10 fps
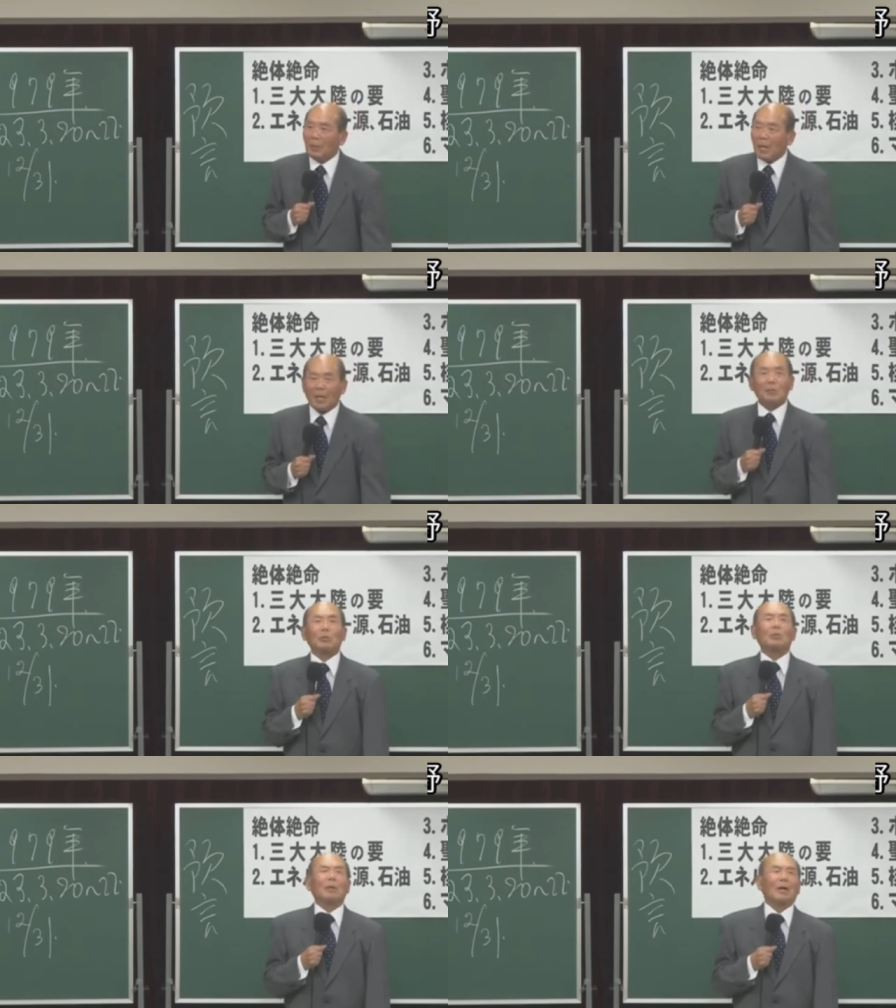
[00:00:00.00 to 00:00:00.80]
だから
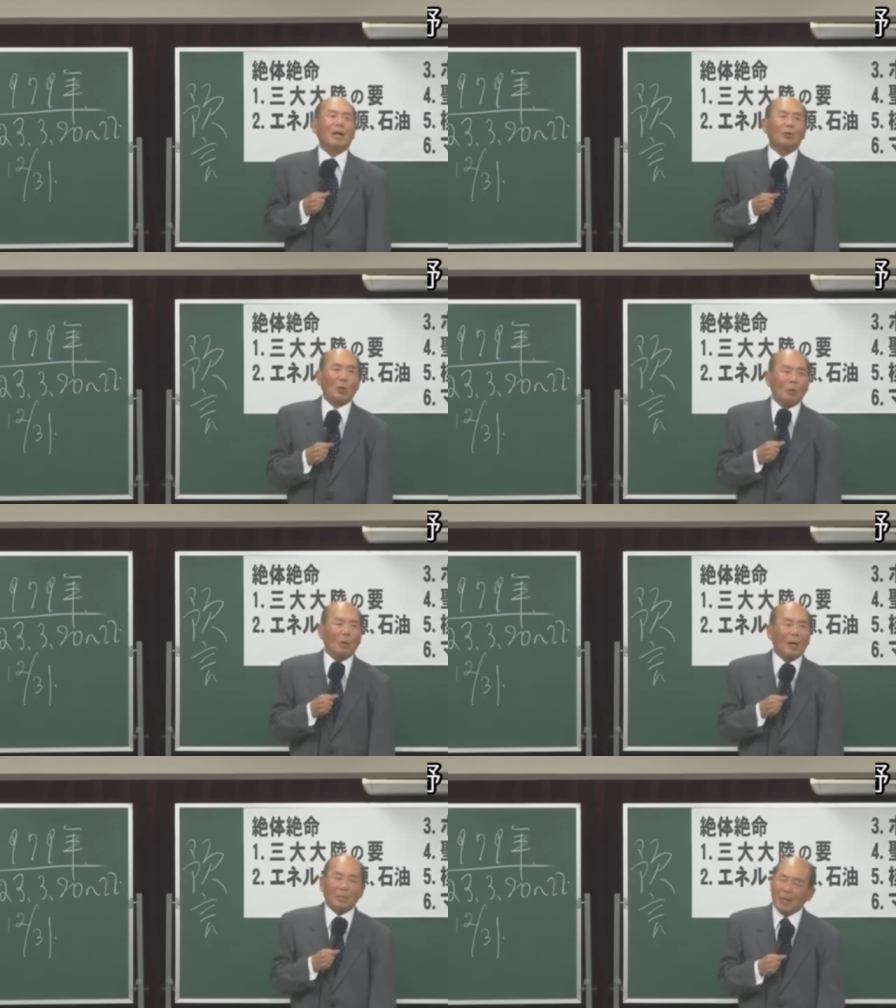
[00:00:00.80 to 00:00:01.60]
中東やから遠い
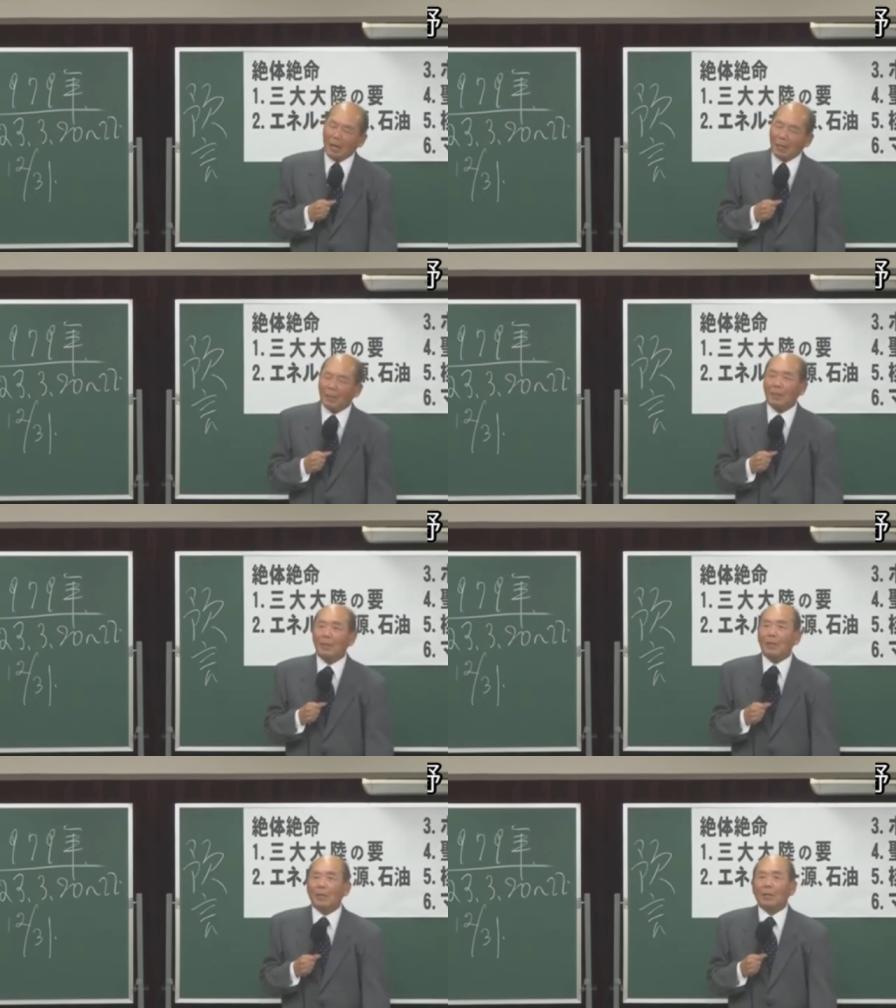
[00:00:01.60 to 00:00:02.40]
わ。いや、
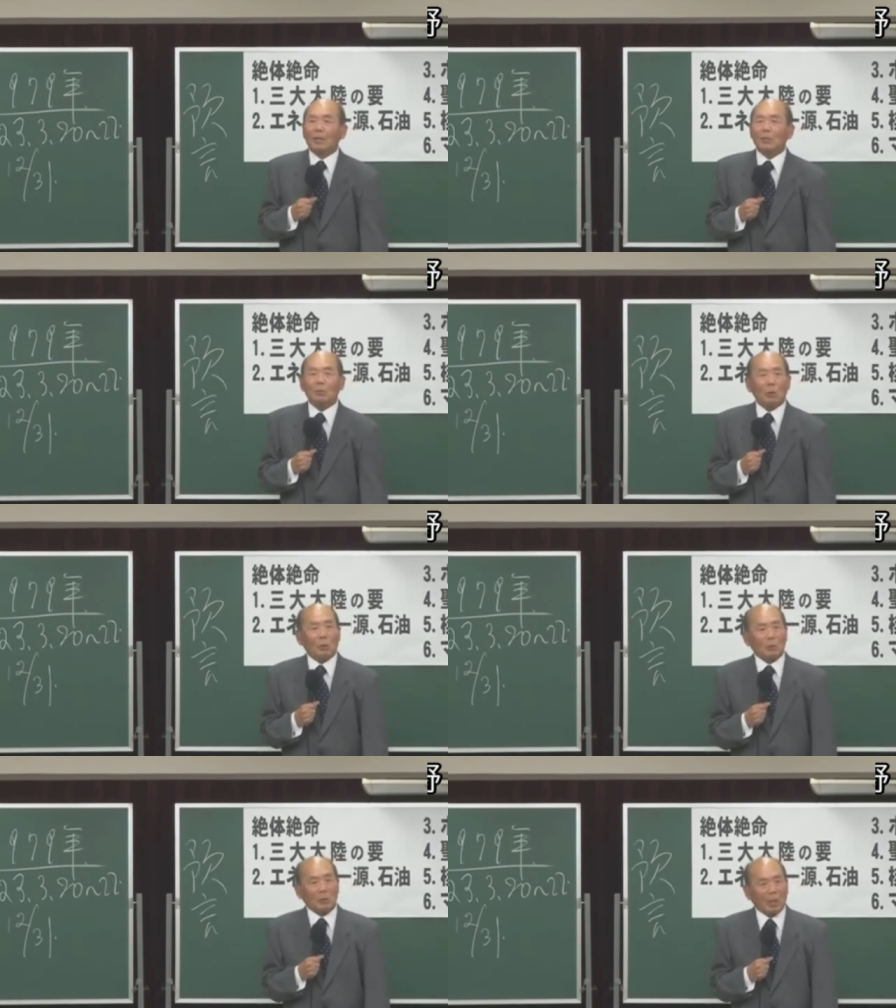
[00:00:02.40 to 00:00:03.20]
中国
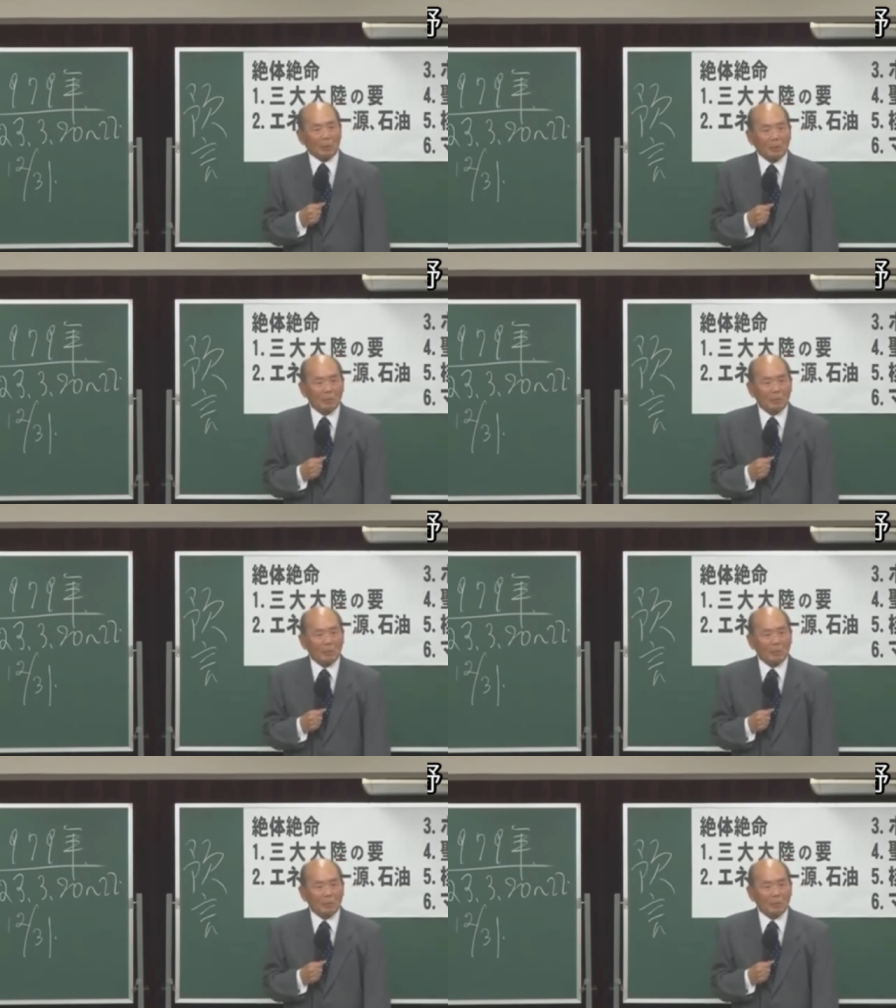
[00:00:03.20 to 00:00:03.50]
を使う。